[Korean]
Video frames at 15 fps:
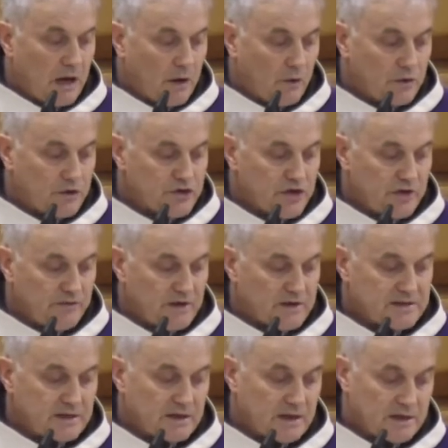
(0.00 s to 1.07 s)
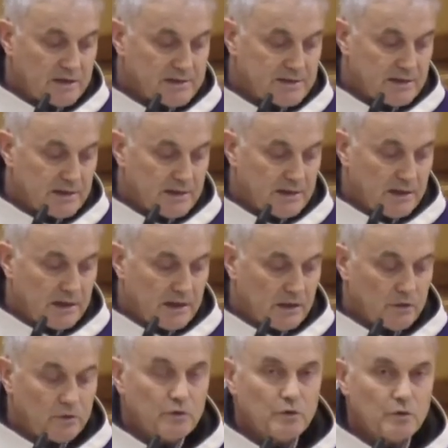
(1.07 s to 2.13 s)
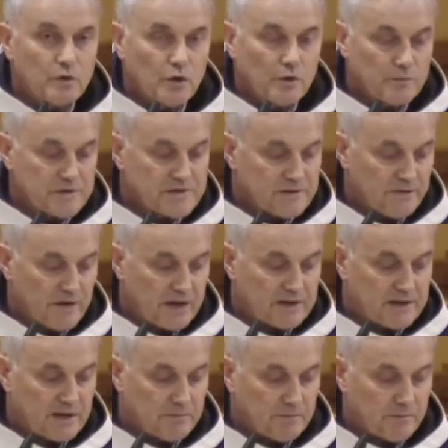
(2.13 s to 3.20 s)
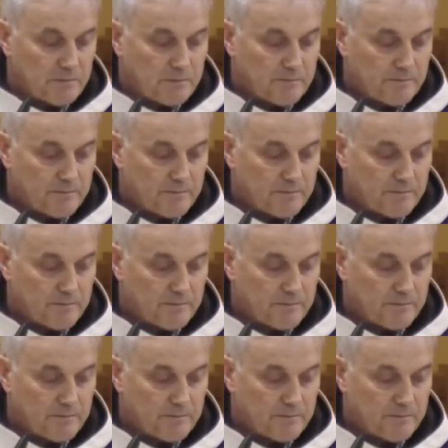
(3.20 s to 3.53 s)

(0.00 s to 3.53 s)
a on će vas krstiti duhom svetim.